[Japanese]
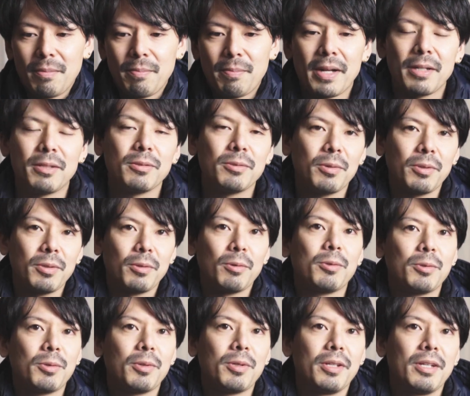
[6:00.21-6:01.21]
バイクと乗
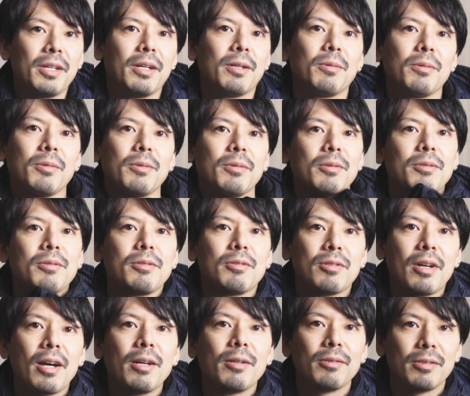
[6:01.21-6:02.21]
るときにあの
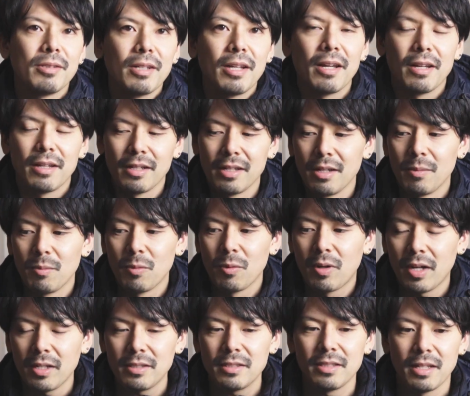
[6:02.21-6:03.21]
使えるんで、もう
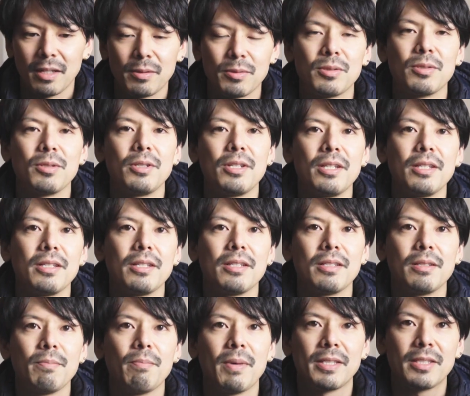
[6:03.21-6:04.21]
ガチで普通に
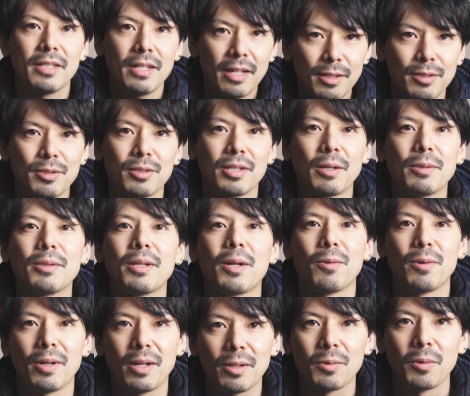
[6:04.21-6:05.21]
間違いなく使うだ
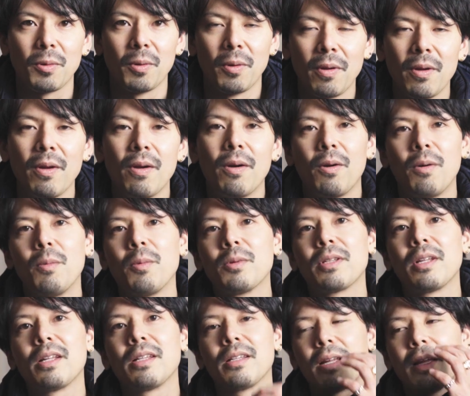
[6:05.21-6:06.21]
ろうなと思っ
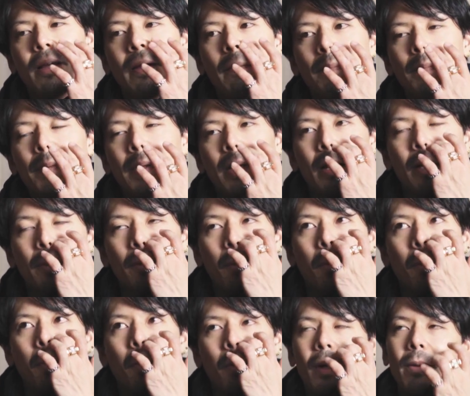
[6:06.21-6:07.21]
たんで、あ
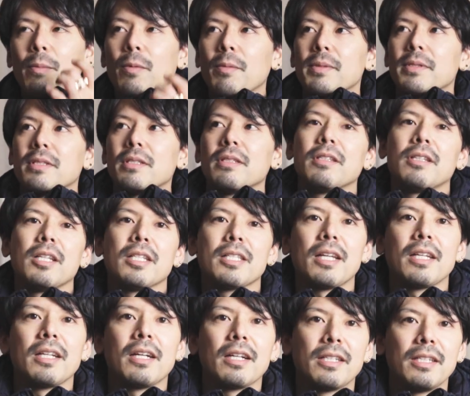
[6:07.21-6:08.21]
のこれはもう別に
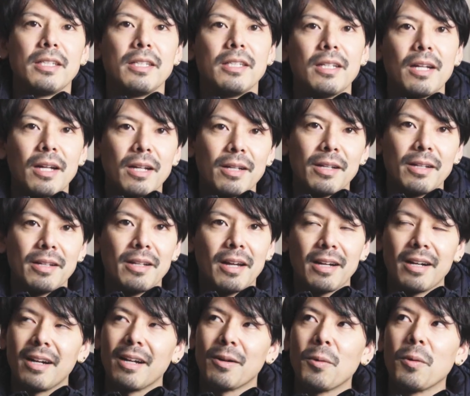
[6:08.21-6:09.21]
デザインが気に入らな
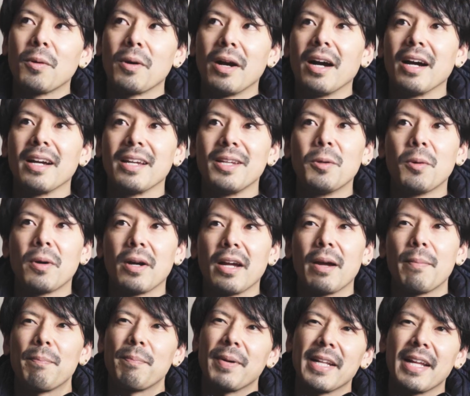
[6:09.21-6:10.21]
かろうが、色が
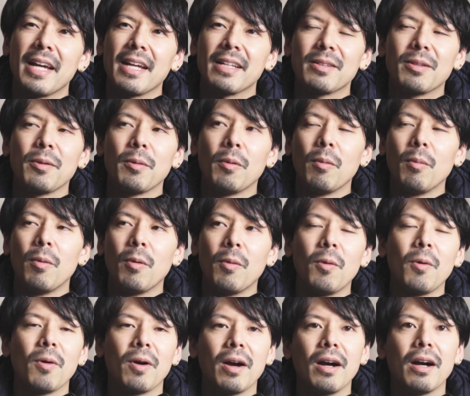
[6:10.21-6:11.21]
やっぱなーって
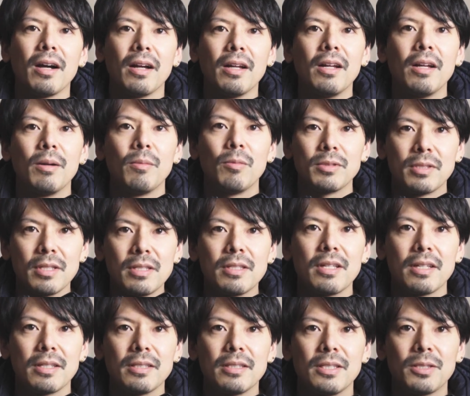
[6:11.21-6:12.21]
思おうが、もう全
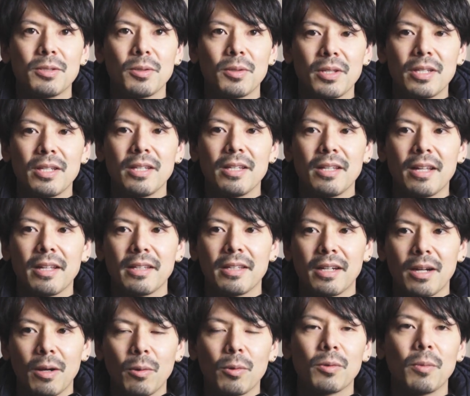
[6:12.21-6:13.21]
然実用的なんで
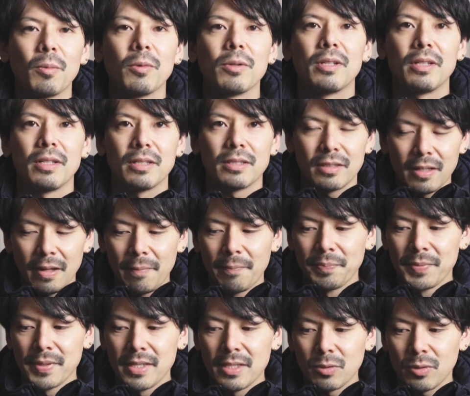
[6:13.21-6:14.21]
買おうと思ってですね、
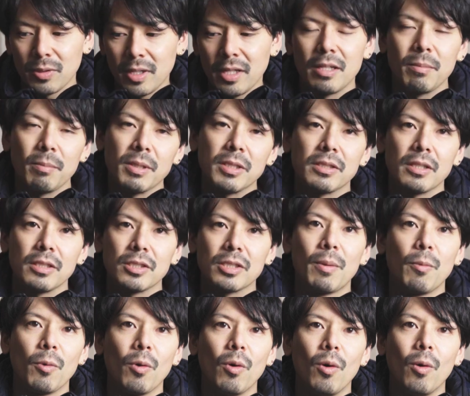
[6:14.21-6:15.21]
それで行きました。し
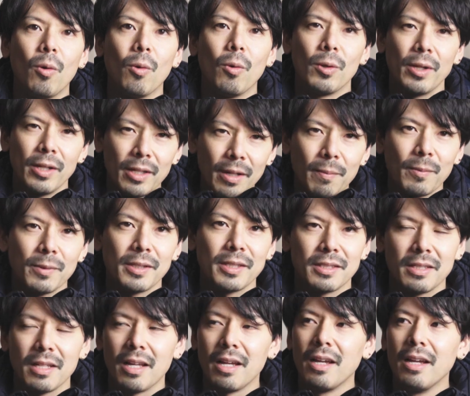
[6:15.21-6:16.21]
かもお値段もで
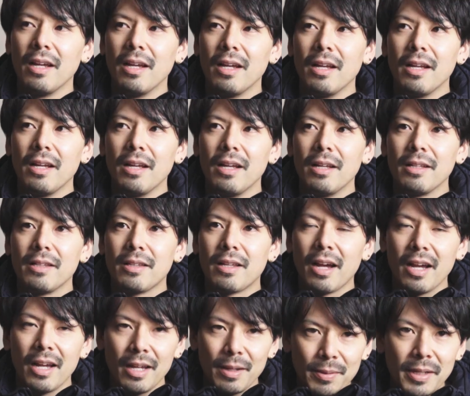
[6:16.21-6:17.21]
すね
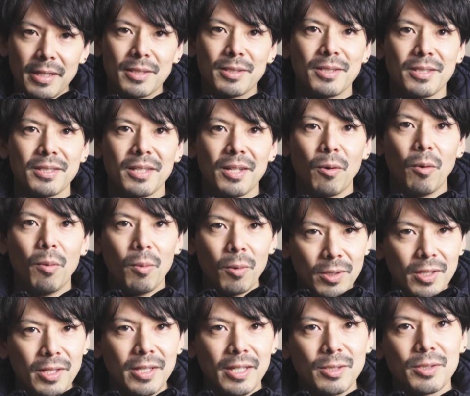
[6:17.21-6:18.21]
だいぶ安いです。思っ
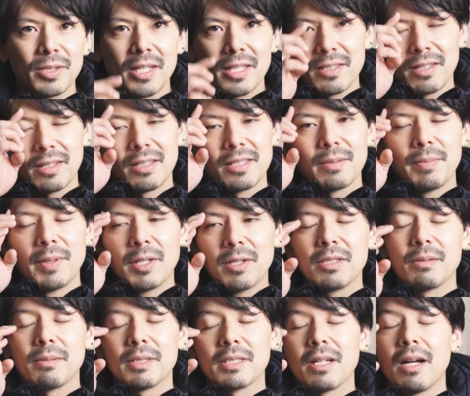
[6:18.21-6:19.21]
てた以上に安かったです。びっく
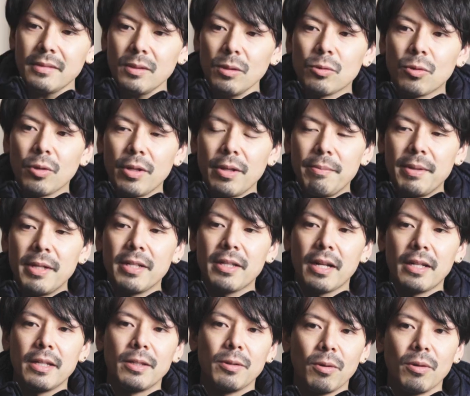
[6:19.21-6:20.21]
りしました。本当に
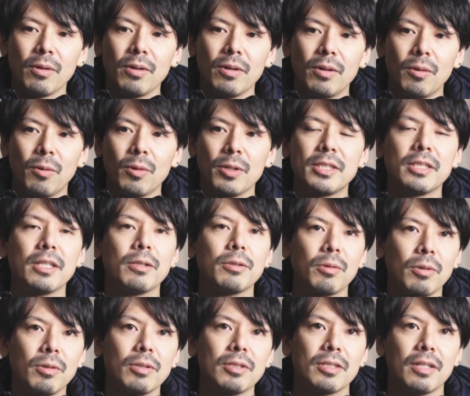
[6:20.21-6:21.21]
ミリタリーの
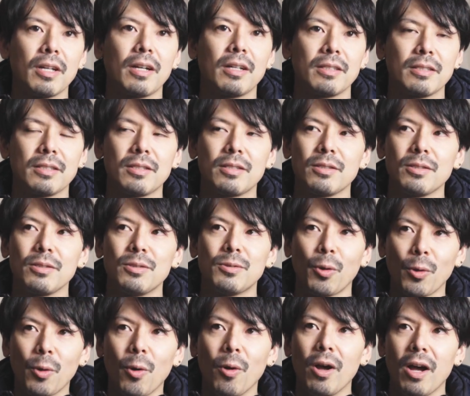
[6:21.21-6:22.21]
オリジナルを探す
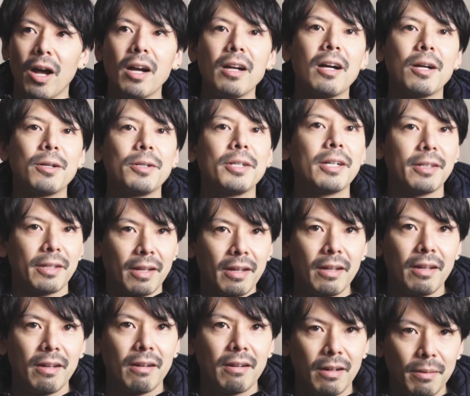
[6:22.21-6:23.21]
のの半額以下で
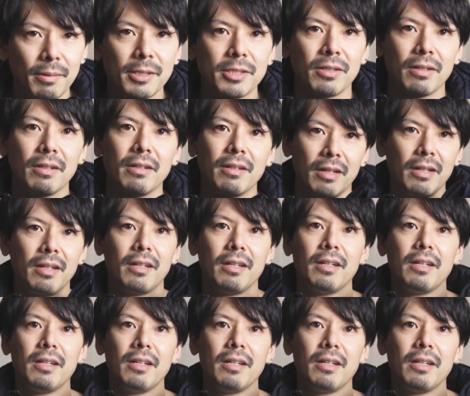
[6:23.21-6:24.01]
買いました。はい、